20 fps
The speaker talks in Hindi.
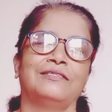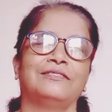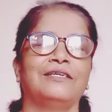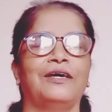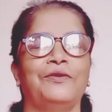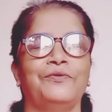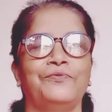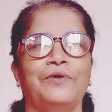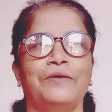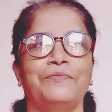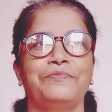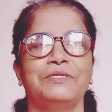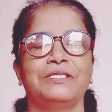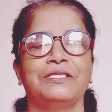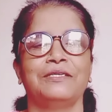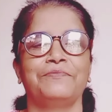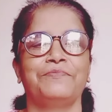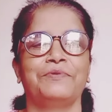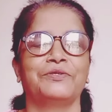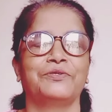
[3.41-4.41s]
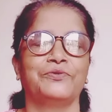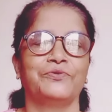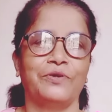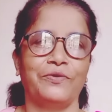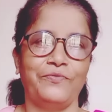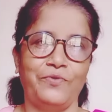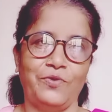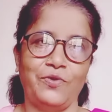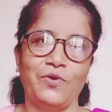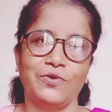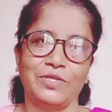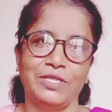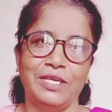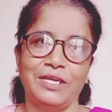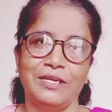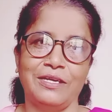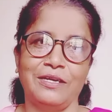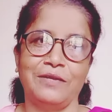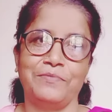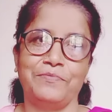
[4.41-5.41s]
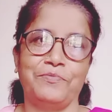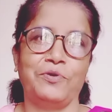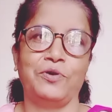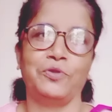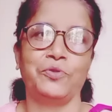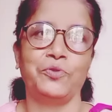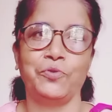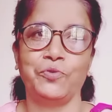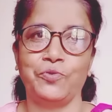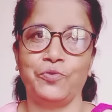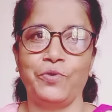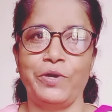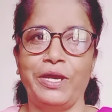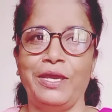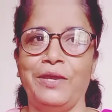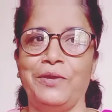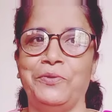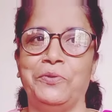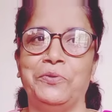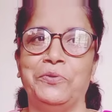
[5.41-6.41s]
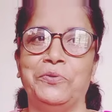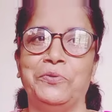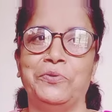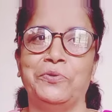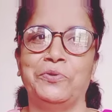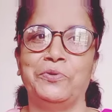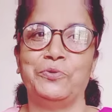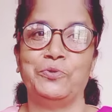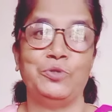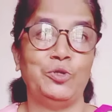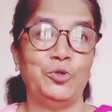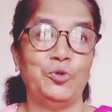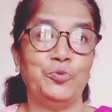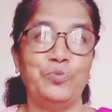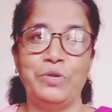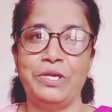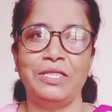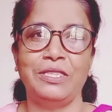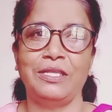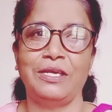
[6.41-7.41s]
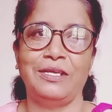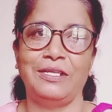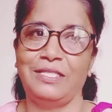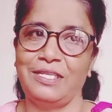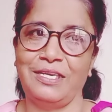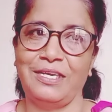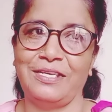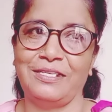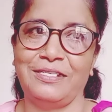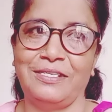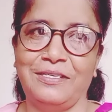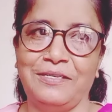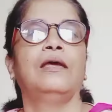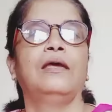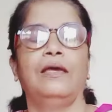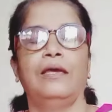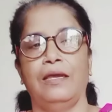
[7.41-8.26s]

चालू आपी से परसों का ब्लॉग देखकर बहुत दुख हुआ है उन लोगों को उन्हें उम्मीद नहीं थी ऐसी